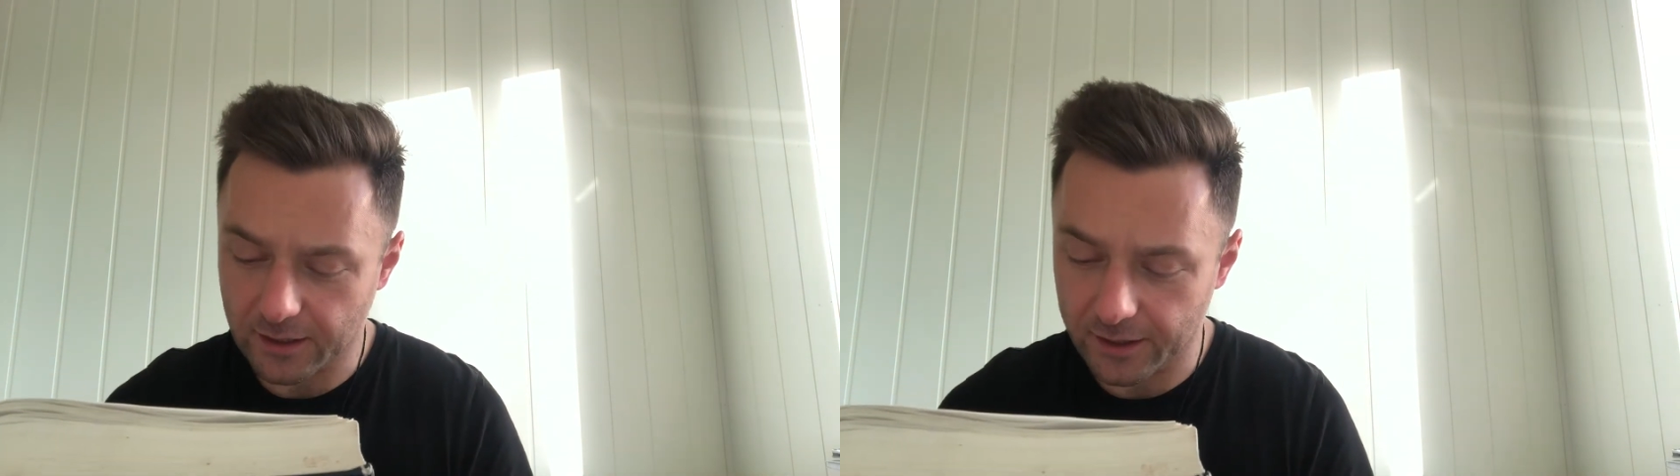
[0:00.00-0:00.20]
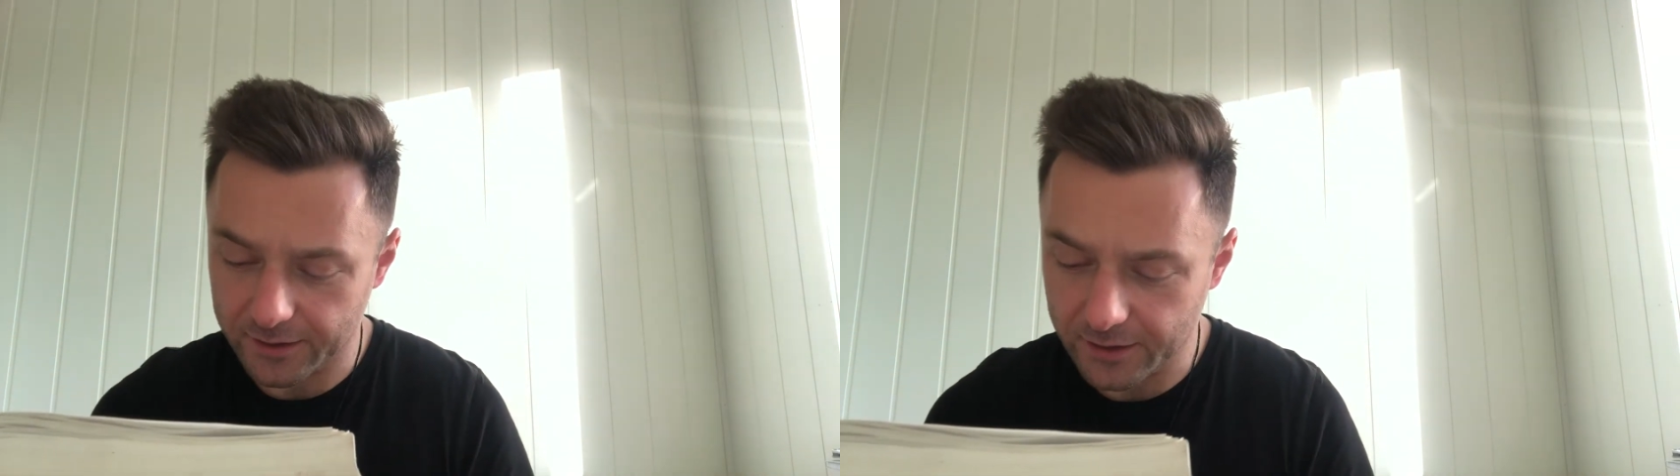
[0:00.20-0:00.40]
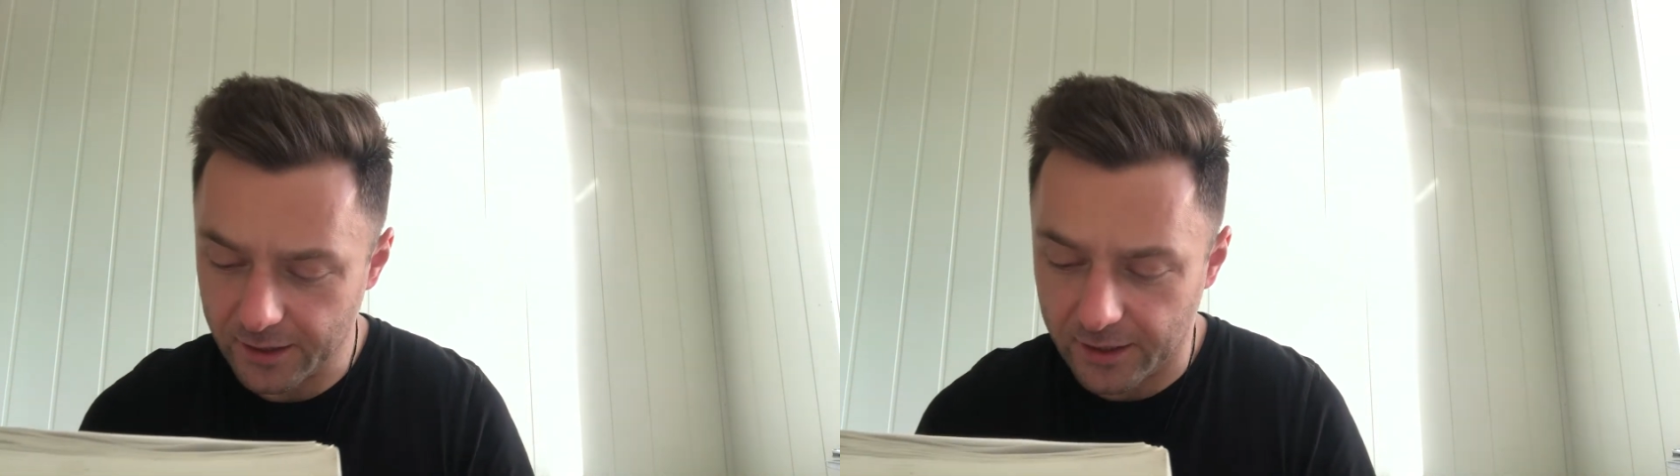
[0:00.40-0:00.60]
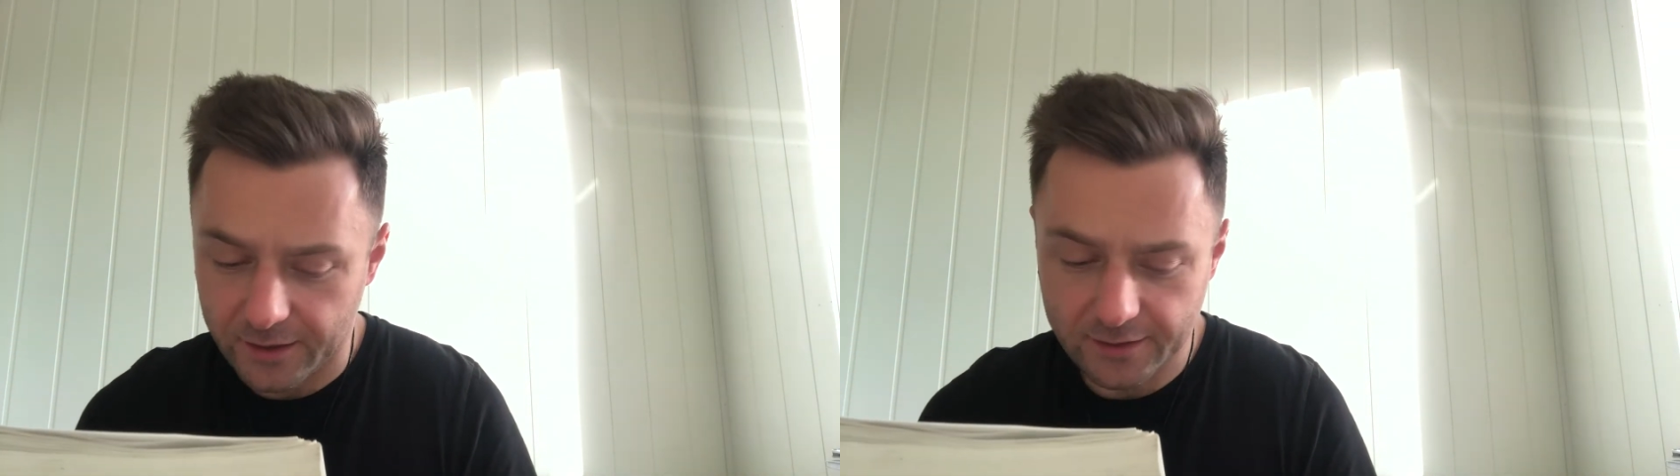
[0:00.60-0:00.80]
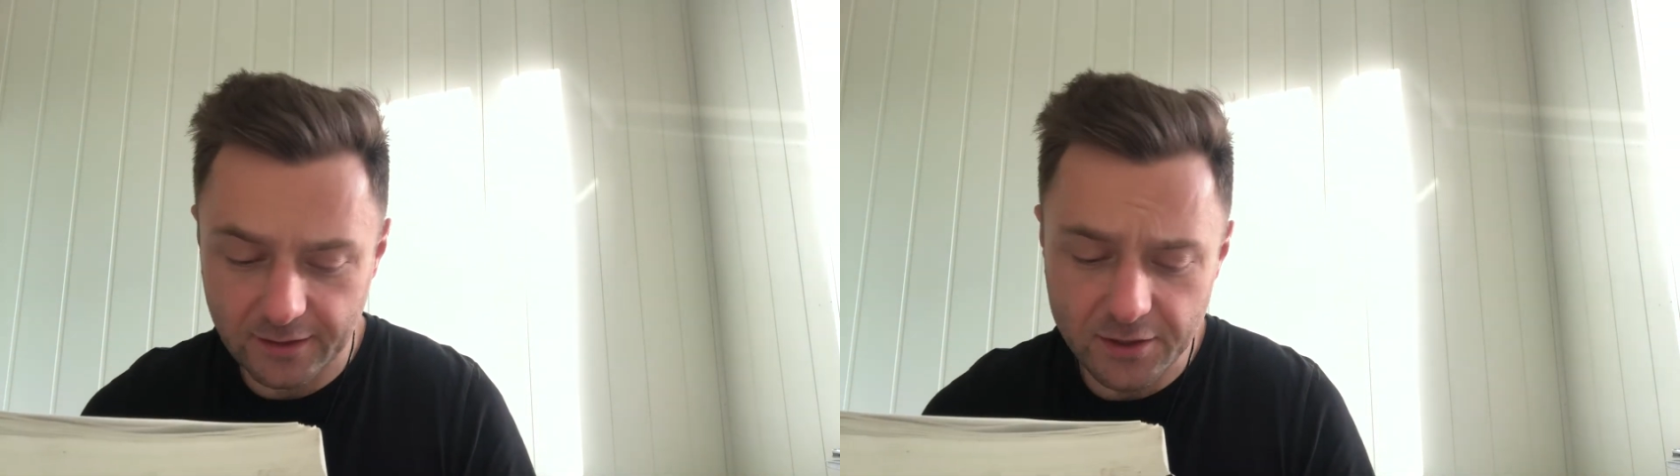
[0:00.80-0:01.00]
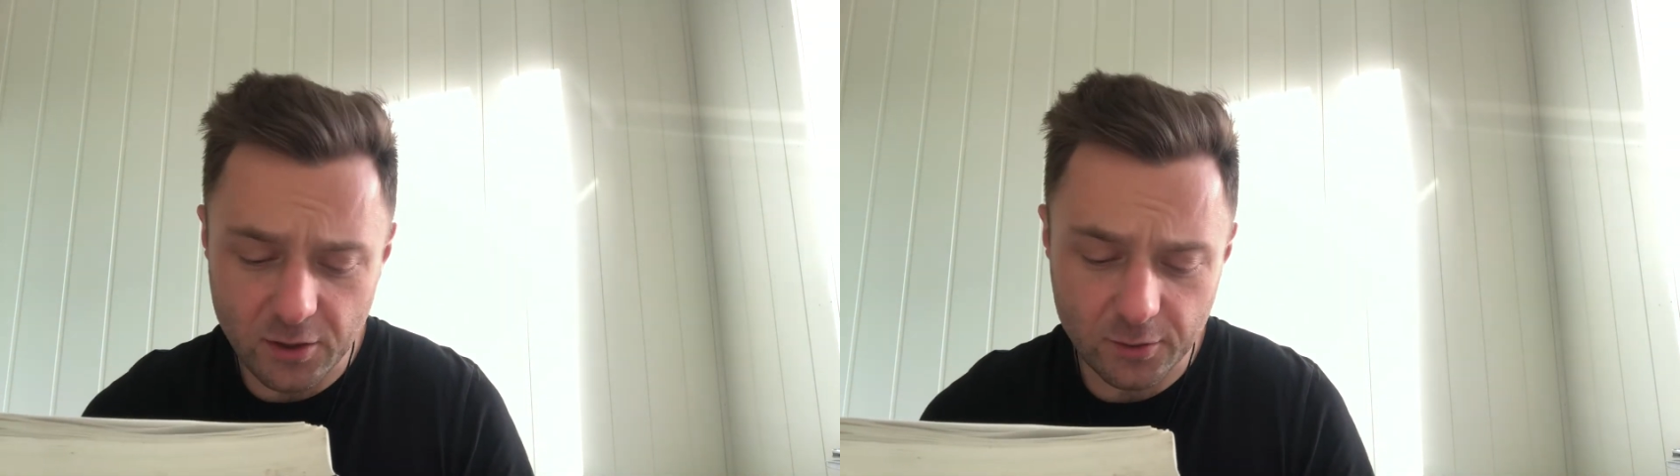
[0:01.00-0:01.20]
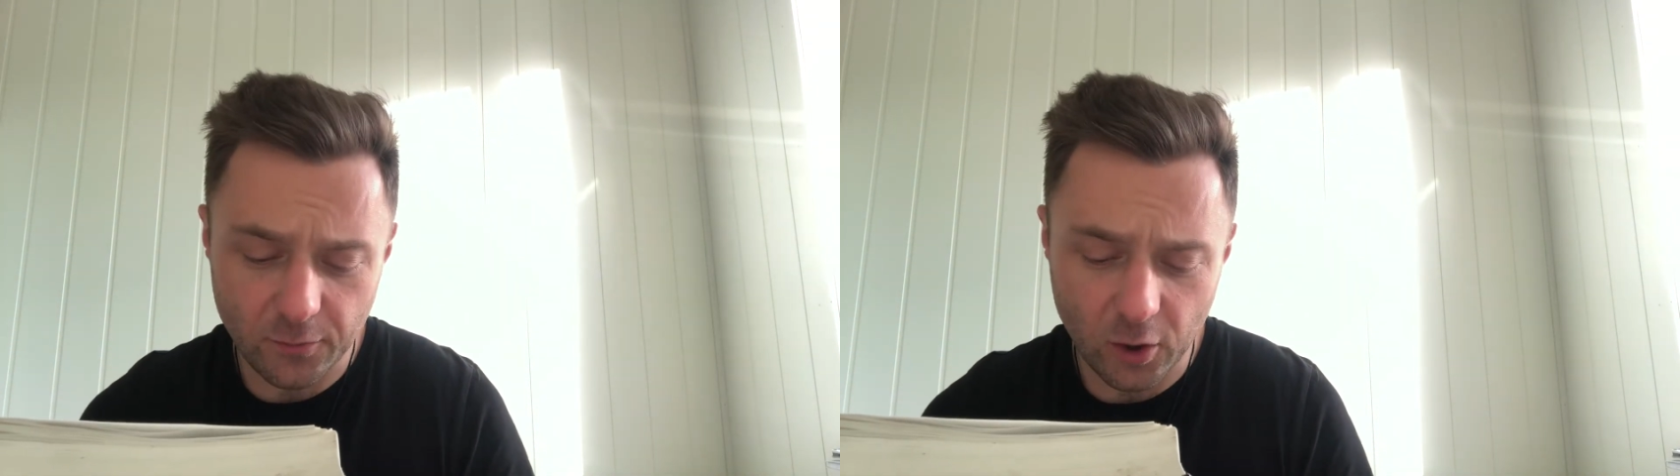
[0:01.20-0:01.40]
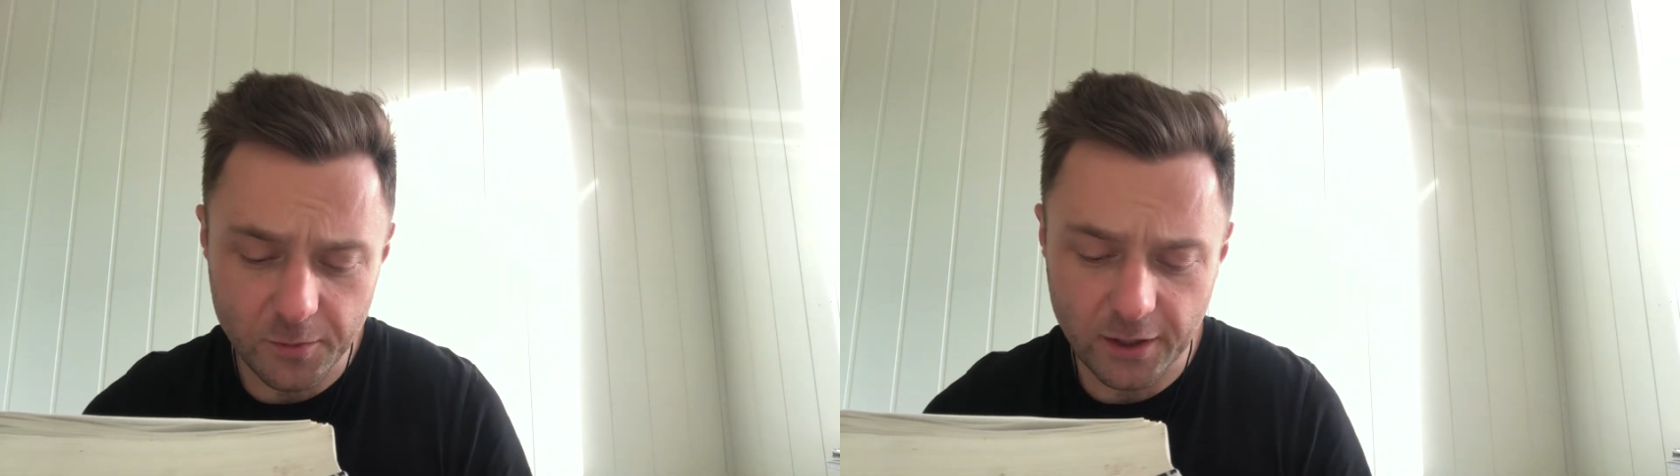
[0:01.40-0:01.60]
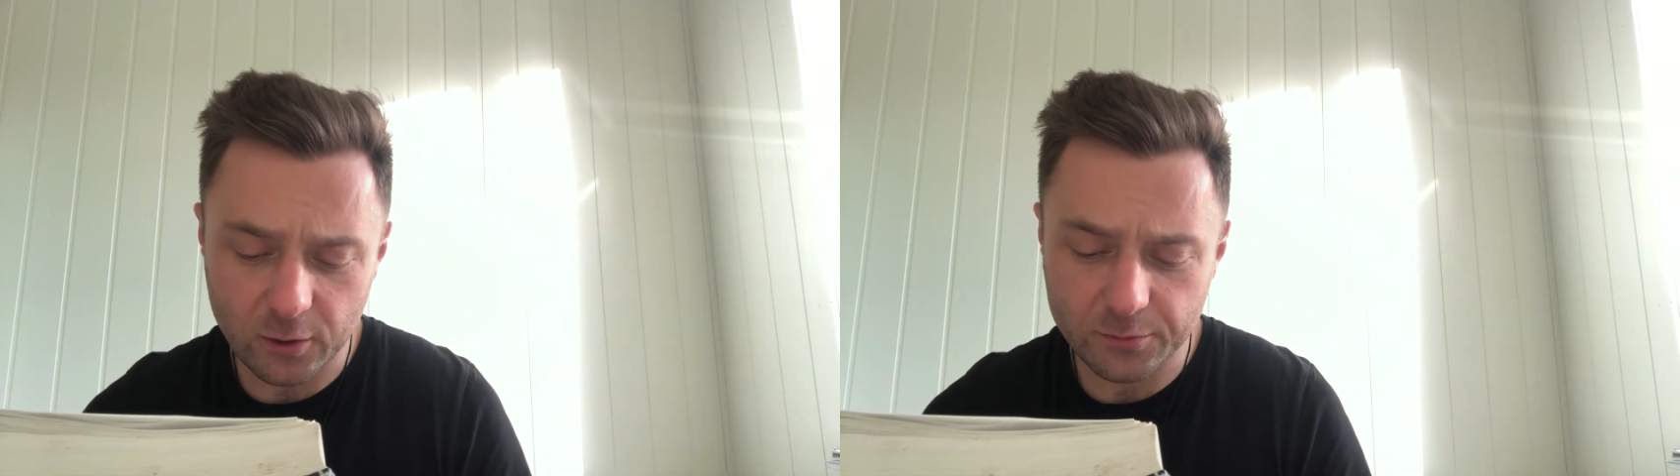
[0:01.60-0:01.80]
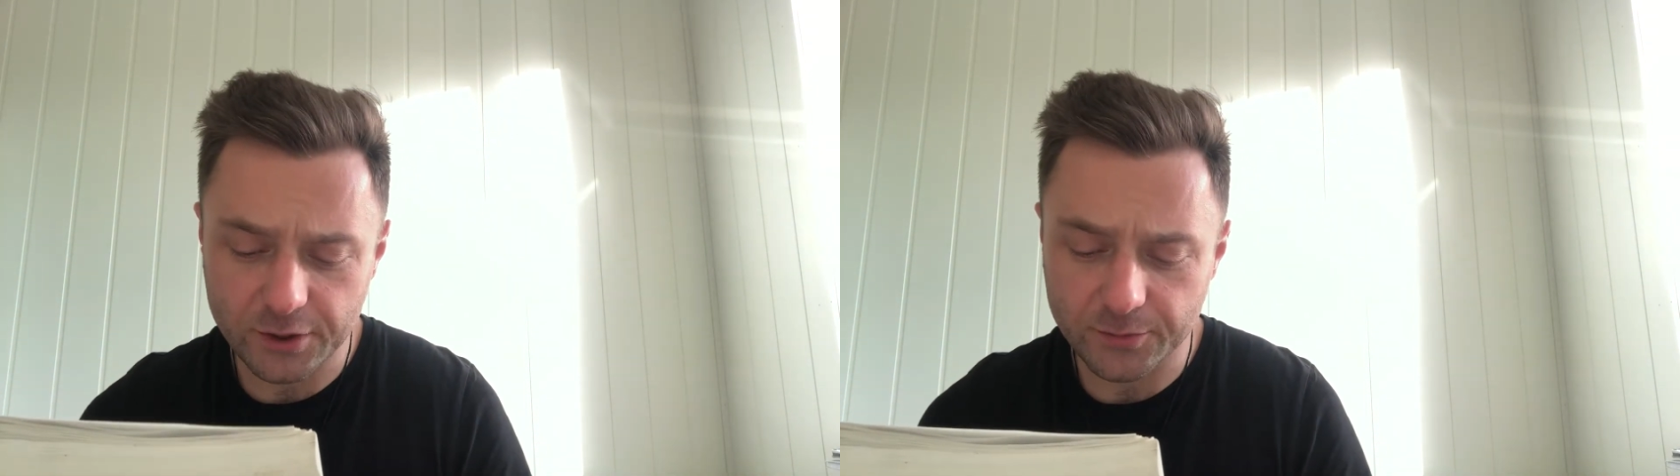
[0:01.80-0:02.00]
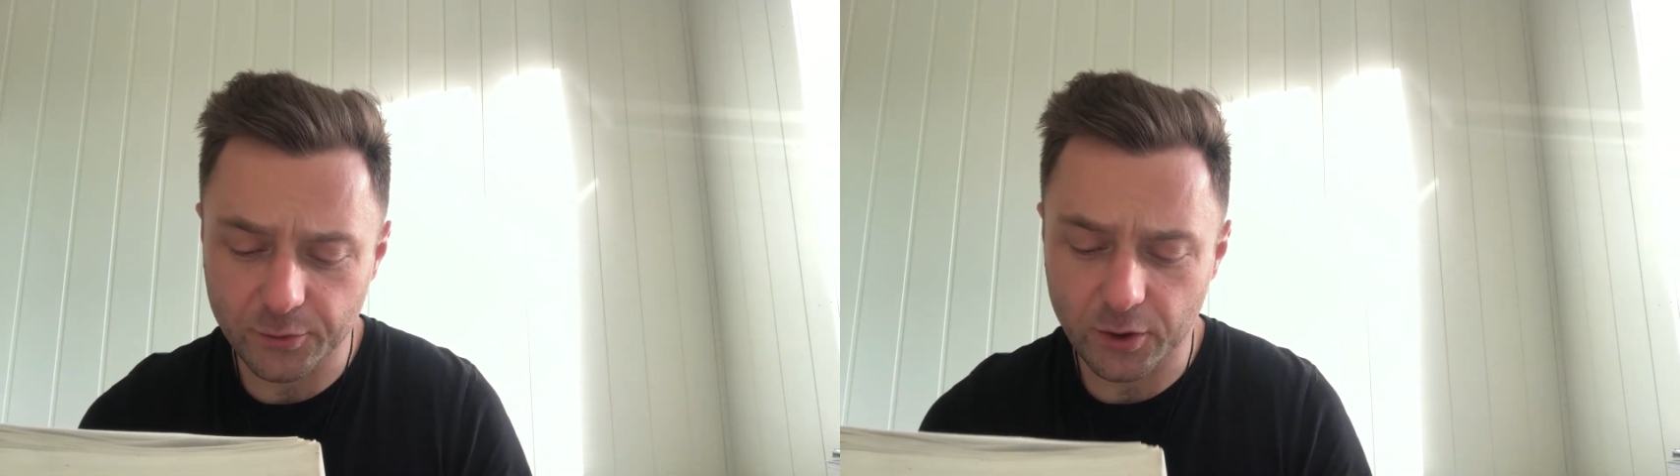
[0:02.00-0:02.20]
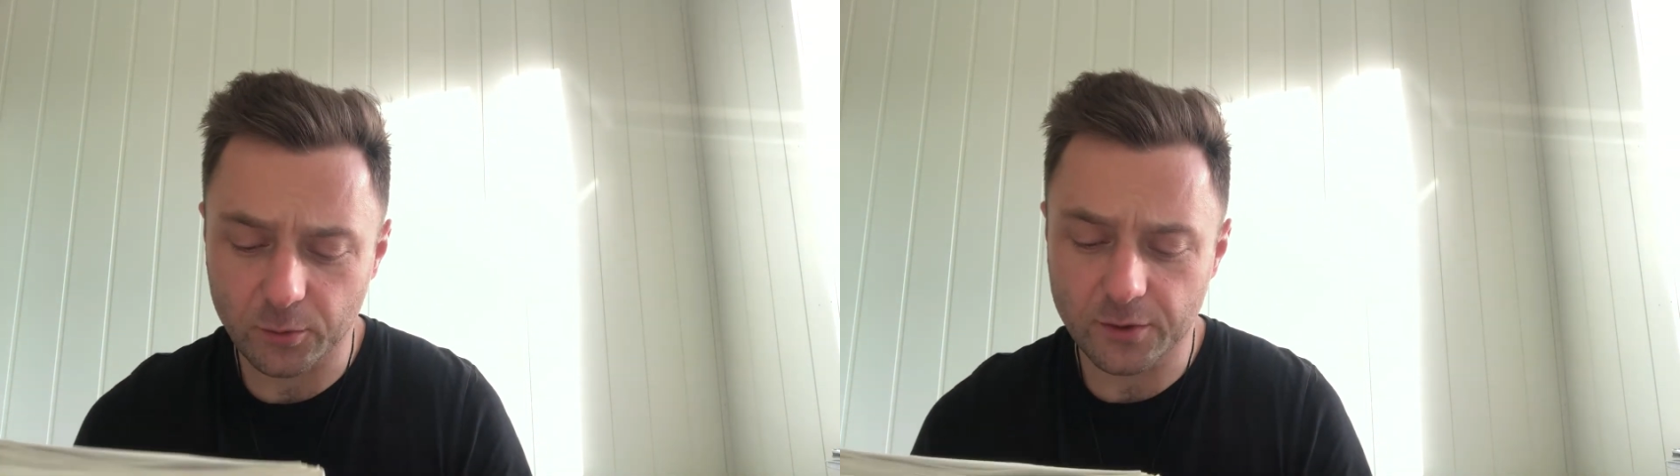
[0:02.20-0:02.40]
Tak niezależnie od formy, jaką przyjmują,